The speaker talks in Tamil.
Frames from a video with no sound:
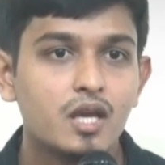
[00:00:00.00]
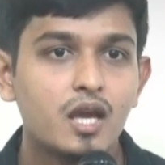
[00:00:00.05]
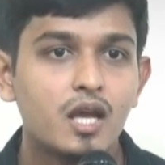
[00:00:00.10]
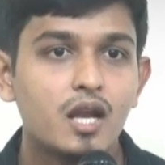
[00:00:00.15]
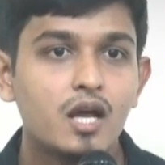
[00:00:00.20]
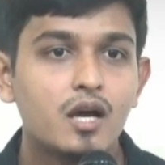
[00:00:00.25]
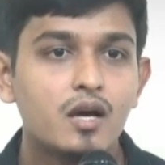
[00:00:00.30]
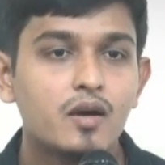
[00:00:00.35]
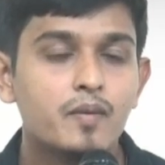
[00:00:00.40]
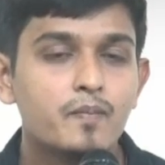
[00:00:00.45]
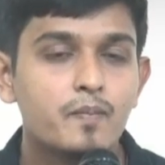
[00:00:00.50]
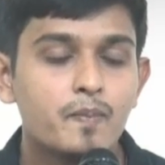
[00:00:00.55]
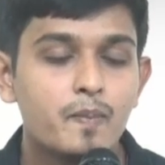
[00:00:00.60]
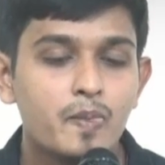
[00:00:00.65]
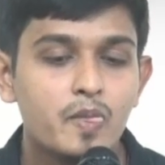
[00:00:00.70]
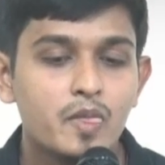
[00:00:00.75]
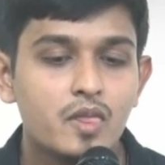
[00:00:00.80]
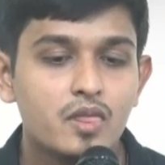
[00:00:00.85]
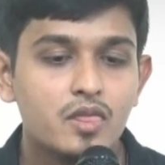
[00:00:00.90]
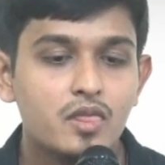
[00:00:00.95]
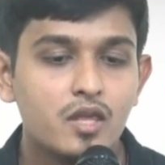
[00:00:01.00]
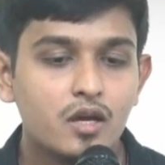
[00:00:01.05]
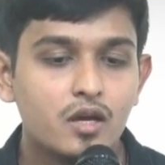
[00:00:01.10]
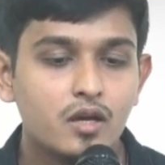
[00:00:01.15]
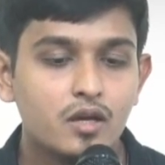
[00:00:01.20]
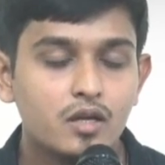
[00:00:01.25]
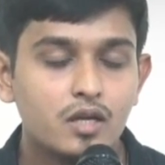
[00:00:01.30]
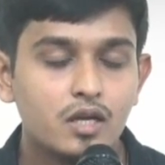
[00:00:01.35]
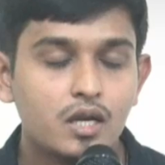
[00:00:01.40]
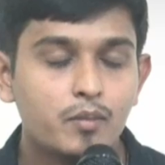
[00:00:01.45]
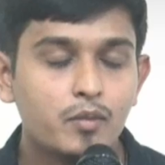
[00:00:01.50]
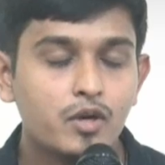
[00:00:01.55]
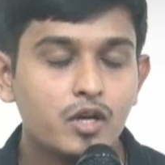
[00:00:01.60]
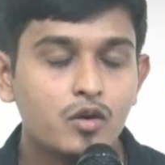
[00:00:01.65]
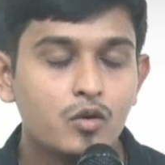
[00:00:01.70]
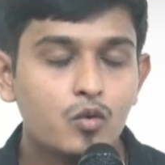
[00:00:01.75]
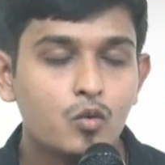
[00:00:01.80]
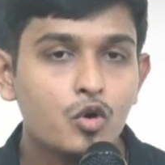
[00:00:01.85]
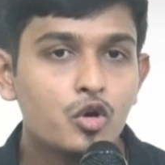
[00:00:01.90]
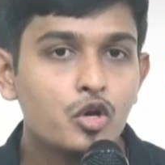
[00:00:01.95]
ஏன்னா இந்த நம்ம
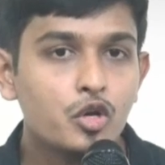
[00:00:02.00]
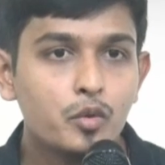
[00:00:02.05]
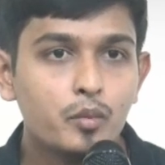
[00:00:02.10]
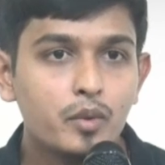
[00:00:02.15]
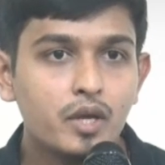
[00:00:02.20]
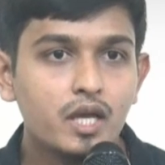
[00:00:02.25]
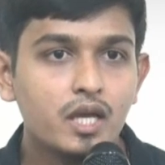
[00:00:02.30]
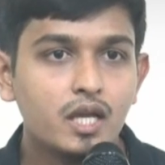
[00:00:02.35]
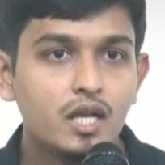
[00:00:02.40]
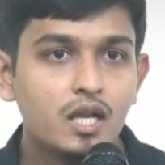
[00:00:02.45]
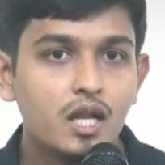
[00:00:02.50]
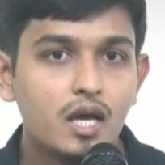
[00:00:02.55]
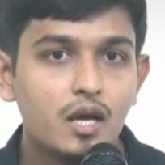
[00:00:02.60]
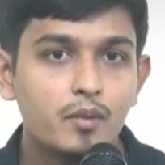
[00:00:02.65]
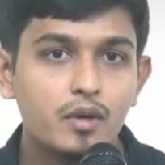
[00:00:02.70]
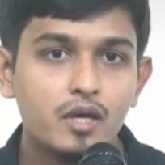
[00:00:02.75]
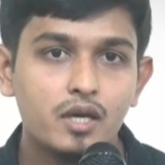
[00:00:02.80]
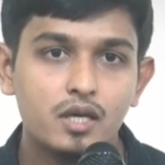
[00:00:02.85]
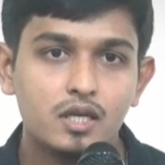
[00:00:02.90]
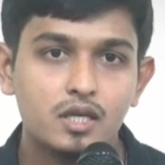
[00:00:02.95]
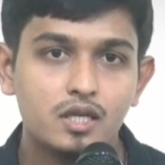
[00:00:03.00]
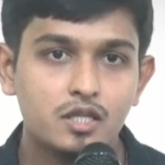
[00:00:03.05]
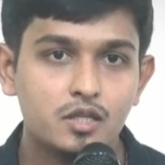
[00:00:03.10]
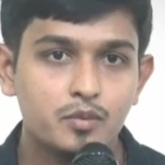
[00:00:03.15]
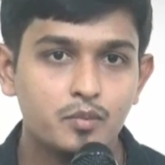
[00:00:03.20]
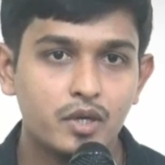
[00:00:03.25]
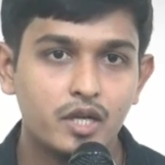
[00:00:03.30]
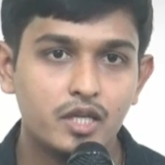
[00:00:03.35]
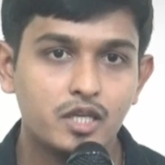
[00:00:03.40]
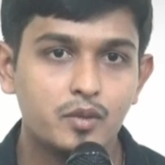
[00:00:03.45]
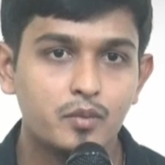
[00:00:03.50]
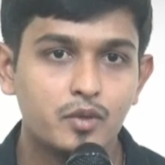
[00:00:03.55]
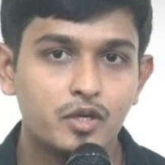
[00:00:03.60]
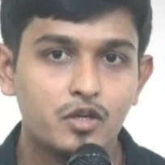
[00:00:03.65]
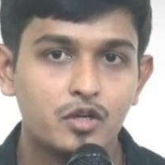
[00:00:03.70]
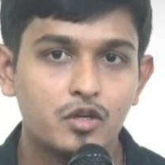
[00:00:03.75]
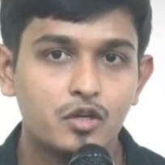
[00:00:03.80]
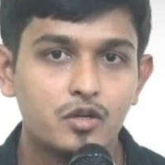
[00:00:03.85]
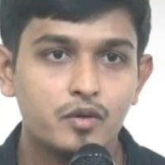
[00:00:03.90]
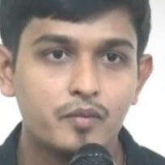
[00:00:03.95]
ஒன்றுமே இல்லாமல் இருந்து
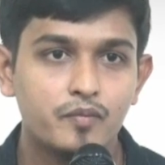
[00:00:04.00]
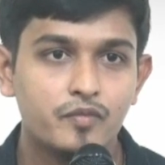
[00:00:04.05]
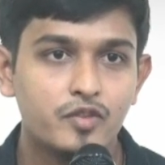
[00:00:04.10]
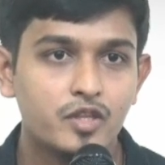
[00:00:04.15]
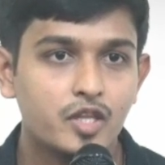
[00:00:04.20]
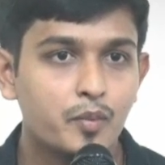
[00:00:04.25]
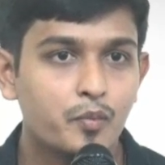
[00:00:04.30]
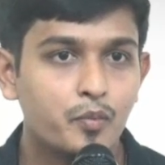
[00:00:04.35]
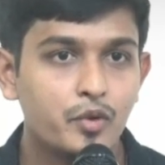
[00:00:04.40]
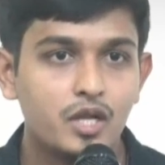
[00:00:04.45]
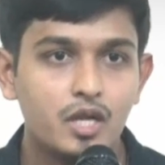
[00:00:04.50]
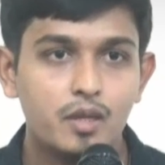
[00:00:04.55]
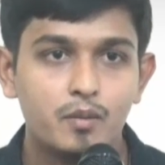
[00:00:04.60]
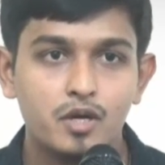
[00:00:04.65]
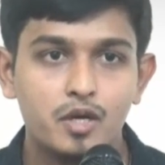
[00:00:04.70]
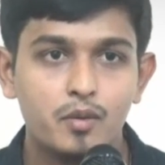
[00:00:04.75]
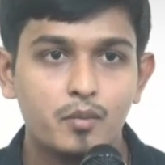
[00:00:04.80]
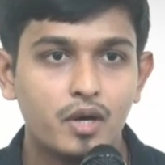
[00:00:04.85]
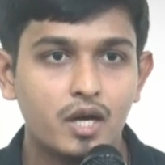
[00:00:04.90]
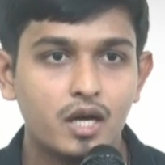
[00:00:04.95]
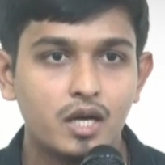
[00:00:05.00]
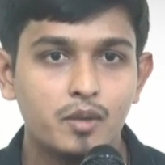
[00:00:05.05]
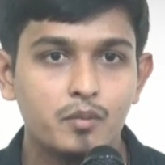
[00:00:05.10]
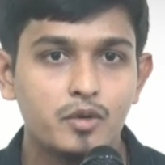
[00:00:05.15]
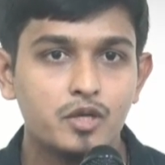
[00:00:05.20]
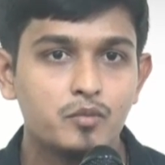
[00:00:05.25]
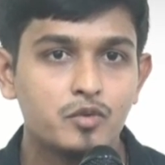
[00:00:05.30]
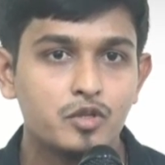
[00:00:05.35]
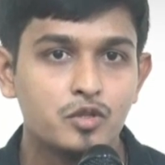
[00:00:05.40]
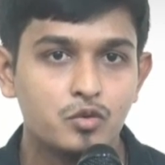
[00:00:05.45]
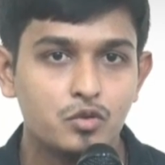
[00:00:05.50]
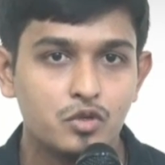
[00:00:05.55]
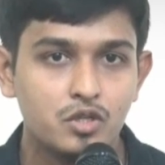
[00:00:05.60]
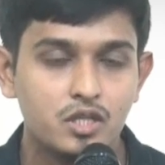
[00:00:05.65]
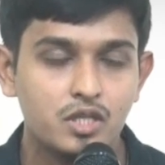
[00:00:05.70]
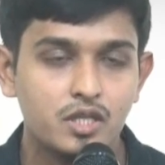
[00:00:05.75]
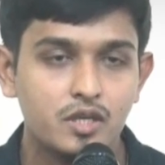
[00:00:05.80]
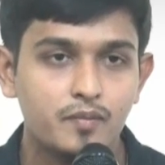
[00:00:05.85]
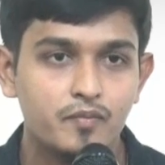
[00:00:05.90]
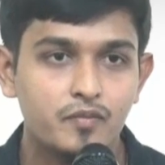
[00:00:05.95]
படைக்கப்பட்டோம் எப்படி நமக்கு மரணம் என்பது
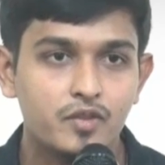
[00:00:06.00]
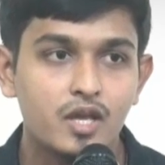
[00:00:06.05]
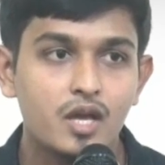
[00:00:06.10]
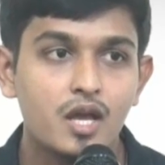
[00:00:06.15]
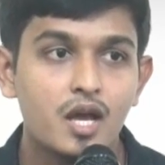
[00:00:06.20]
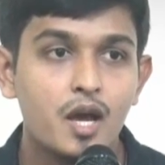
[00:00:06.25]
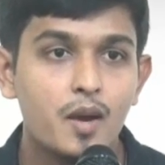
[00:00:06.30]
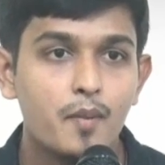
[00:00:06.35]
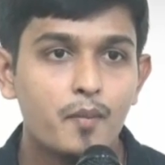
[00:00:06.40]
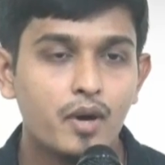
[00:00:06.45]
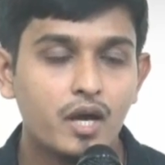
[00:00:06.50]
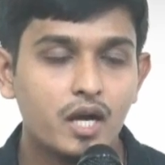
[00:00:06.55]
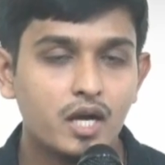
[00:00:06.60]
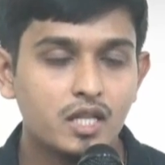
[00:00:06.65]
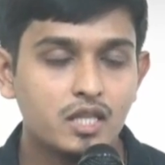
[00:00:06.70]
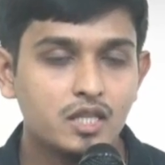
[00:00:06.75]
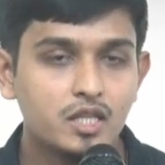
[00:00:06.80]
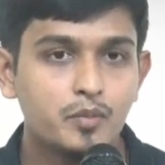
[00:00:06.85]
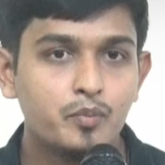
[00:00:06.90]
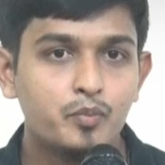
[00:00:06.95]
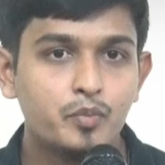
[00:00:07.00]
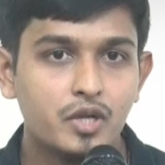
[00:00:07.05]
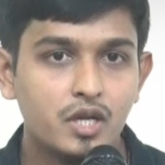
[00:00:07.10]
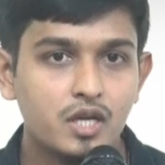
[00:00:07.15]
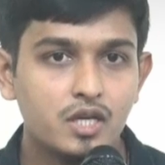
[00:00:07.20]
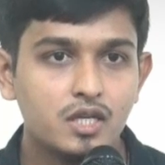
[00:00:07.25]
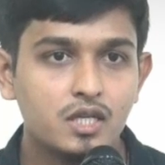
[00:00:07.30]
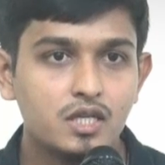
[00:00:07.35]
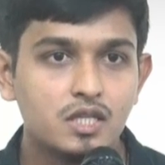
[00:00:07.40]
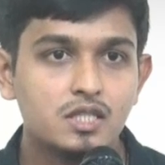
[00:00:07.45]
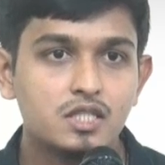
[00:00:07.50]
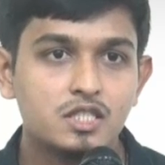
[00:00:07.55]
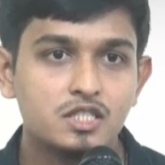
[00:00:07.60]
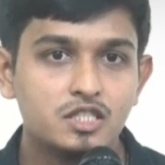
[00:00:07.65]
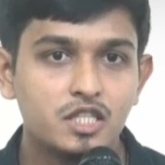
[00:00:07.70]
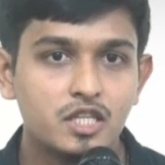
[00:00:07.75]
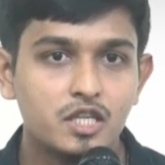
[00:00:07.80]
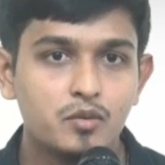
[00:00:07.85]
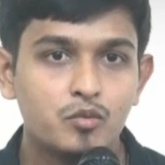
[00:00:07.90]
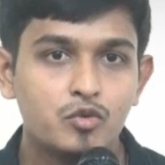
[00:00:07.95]
உறுதி மரணத்த பிறகு
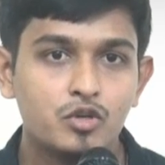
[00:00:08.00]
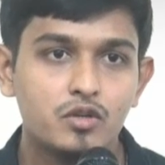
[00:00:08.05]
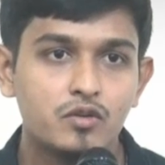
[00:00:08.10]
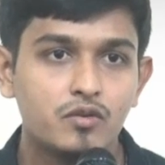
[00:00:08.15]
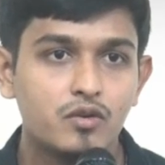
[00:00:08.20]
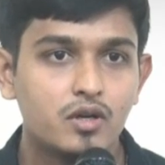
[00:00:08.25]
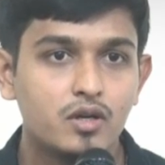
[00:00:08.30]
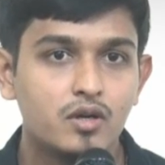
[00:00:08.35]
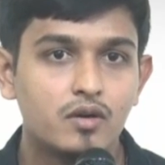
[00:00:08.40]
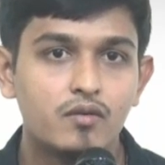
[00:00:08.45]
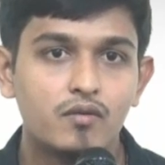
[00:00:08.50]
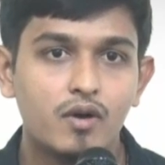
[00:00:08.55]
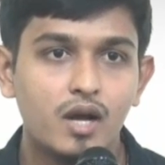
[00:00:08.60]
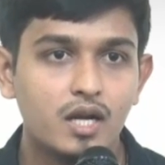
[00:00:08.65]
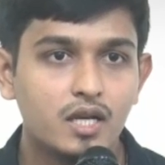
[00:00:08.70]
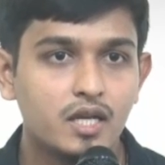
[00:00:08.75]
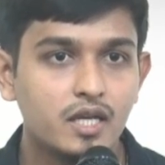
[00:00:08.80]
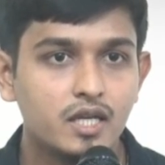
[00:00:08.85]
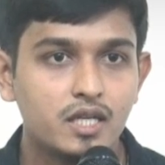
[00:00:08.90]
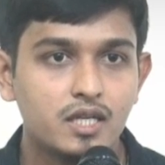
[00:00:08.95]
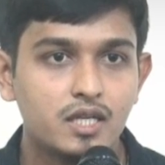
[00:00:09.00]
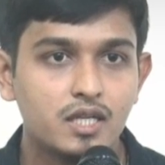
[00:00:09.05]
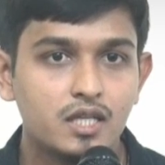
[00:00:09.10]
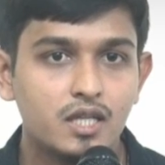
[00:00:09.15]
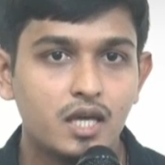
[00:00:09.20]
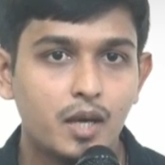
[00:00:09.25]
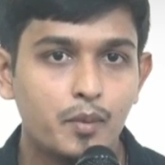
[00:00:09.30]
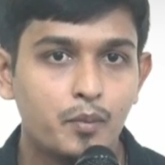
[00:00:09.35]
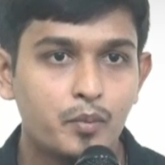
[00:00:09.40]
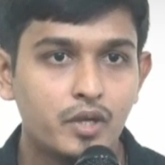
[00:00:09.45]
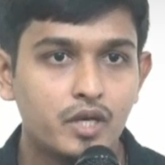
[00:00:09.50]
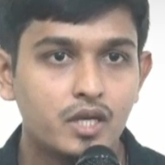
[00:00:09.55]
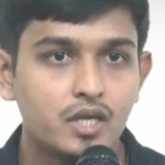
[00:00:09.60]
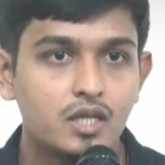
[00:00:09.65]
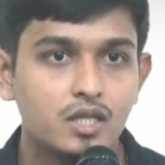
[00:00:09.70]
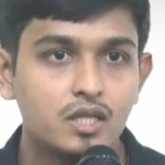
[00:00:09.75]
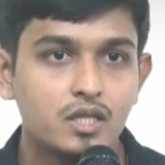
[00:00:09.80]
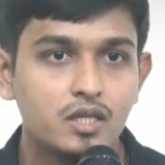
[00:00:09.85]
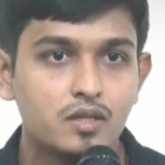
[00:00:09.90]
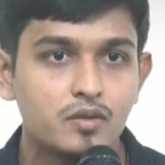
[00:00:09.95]
நிச்சயம் ஒரு வாழ்க்கை இருக்கிறது
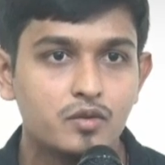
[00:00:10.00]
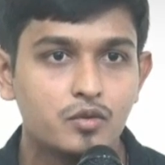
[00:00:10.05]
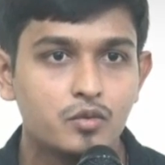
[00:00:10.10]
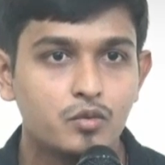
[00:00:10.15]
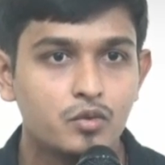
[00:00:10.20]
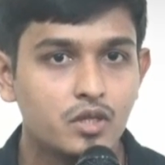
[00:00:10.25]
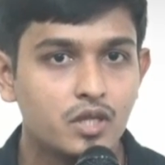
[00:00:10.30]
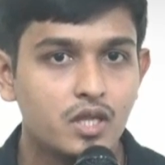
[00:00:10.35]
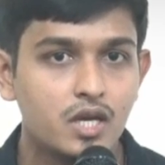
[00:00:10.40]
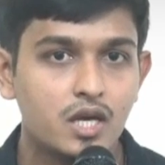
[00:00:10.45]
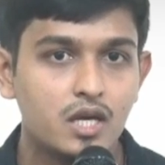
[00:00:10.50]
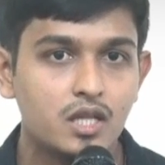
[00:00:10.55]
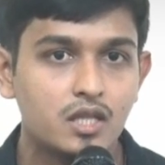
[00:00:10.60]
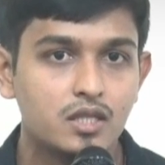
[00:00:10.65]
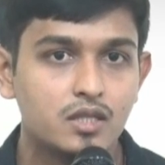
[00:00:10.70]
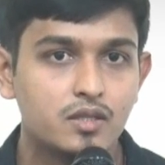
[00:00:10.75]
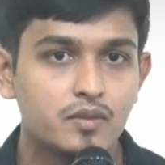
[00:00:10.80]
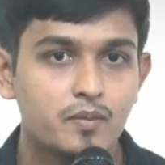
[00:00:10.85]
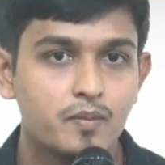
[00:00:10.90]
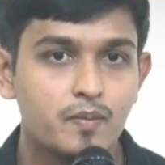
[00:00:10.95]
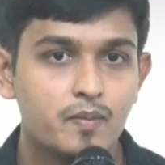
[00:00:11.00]
அப்படிங்கிறது உறுதியானது